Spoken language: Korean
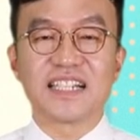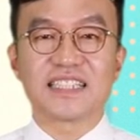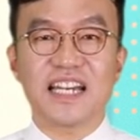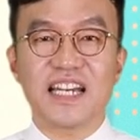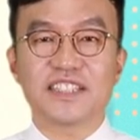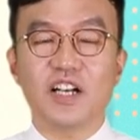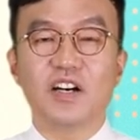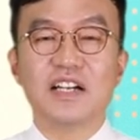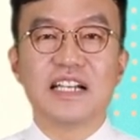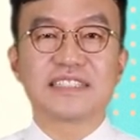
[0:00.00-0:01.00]

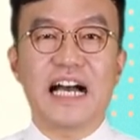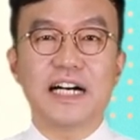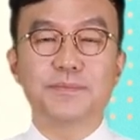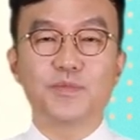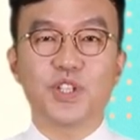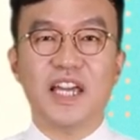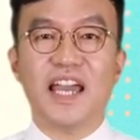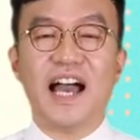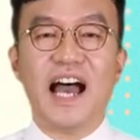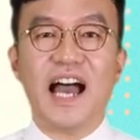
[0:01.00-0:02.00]
그래서 자음
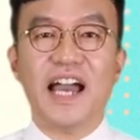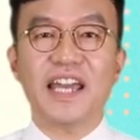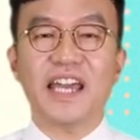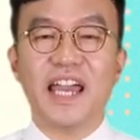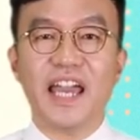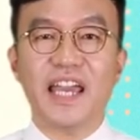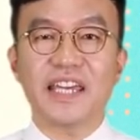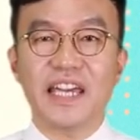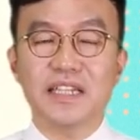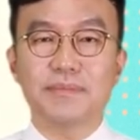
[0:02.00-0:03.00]
뒤에
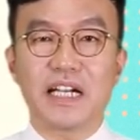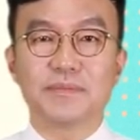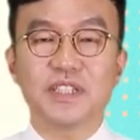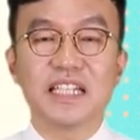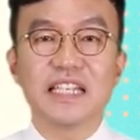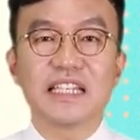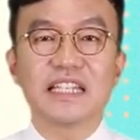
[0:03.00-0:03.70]
IAN 발음은